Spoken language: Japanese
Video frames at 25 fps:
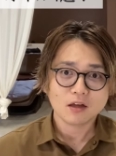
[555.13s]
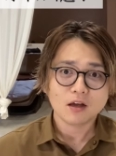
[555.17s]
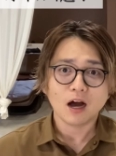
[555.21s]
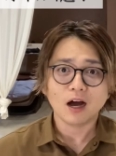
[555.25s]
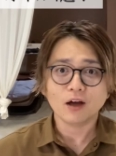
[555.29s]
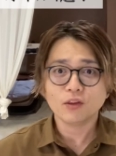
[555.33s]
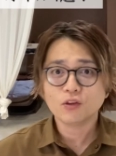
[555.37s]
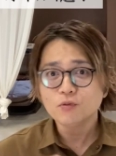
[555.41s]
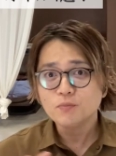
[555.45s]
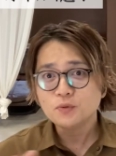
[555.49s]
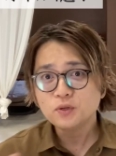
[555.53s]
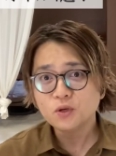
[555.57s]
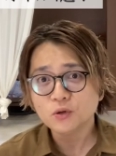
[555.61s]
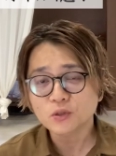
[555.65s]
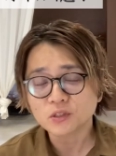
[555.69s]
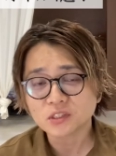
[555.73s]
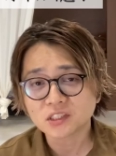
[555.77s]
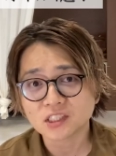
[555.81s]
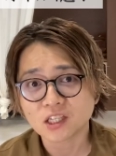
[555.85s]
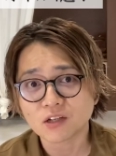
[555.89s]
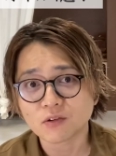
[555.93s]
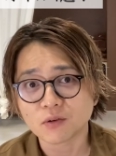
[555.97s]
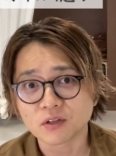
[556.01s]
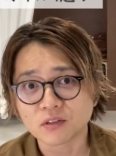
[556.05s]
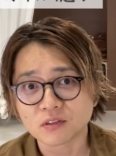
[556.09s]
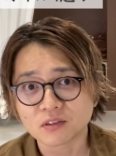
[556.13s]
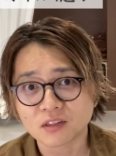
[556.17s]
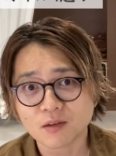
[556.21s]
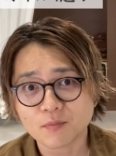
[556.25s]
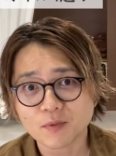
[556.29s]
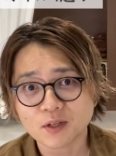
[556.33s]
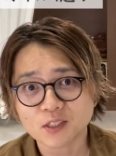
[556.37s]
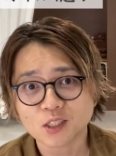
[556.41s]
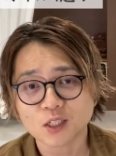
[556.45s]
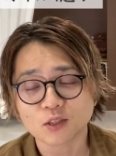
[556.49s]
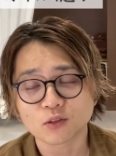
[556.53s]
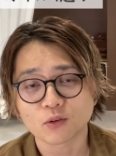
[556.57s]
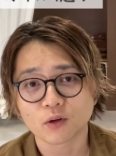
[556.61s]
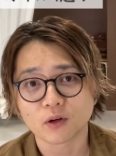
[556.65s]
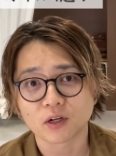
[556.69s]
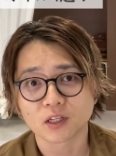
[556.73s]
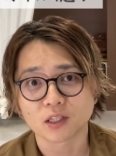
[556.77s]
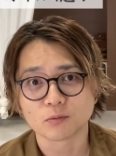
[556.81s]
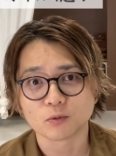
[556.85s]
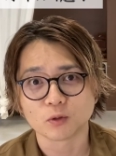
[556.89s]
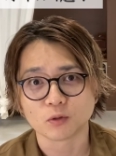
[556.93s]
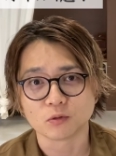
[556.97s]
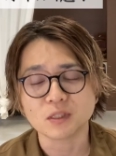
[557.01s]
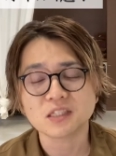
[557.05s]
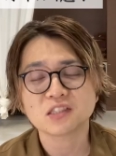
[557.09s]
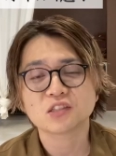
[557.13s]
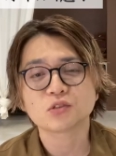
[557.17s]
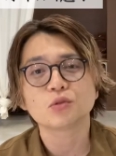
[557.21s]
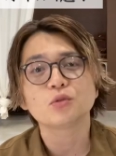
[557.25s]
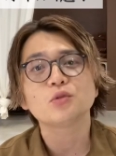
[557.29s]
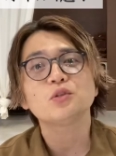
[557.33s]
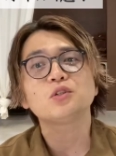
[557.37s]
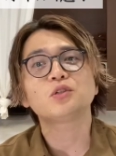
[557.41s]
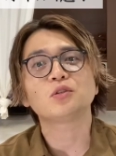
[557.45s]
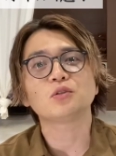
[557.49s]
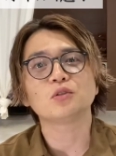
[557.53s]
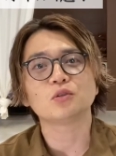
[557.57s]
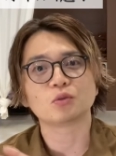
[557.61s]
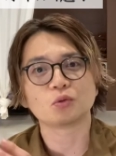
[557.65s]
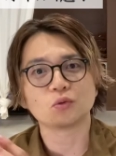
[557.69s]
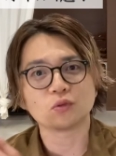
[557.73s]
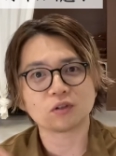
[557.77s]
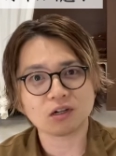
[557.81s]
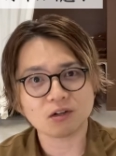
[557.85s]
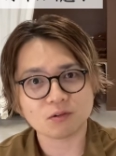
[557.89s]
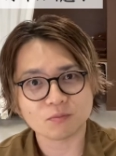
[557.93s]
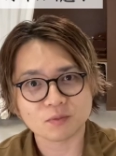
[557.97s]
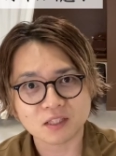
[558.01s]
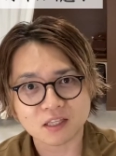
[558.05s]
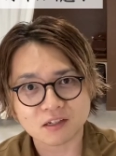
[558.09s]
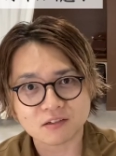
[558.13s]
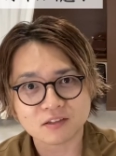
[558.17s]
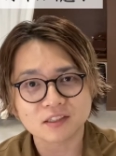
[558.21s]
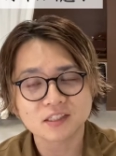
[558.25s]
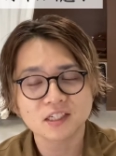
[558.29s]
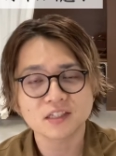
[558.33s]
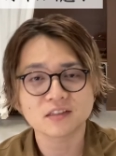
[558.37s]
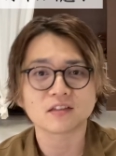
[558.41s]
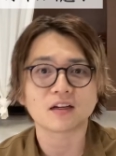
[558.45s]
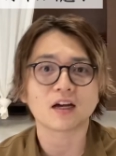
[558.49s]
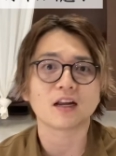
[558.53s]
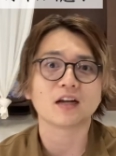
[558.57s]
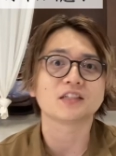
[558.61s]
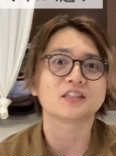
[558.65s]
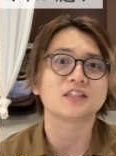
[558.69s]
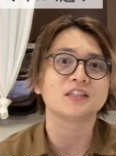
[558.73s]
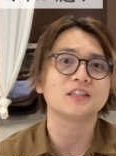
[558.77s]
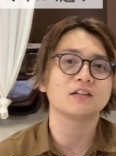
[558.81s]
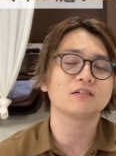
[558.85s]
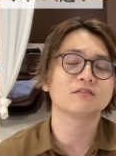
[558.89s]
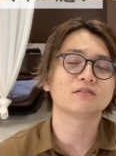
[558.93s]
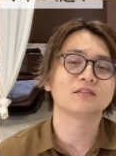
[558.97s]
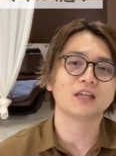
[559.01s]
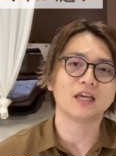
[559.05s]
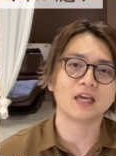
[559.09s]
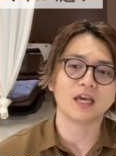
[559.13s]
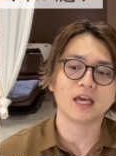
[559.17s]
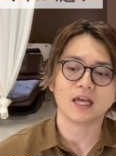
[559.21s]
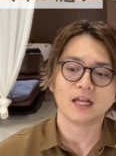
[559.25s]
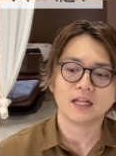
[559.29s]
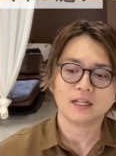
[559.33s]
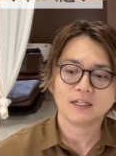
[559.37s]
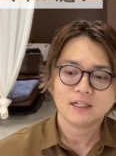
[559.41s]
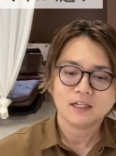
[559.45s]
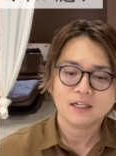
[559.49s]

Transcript: あの美容師さんは言ってましたとか言われても、なぜその人の動画を見てくださいっていう話になるんで、